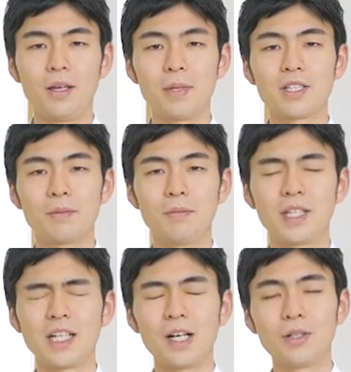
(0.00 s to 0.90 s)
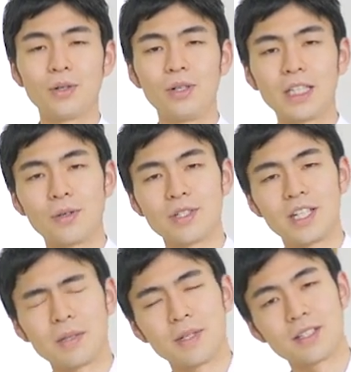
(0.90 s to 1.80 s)
まず右側の方に倒して
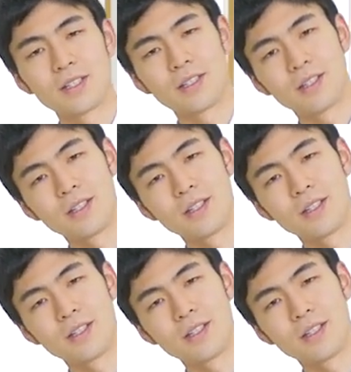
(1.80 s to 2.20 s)
いきます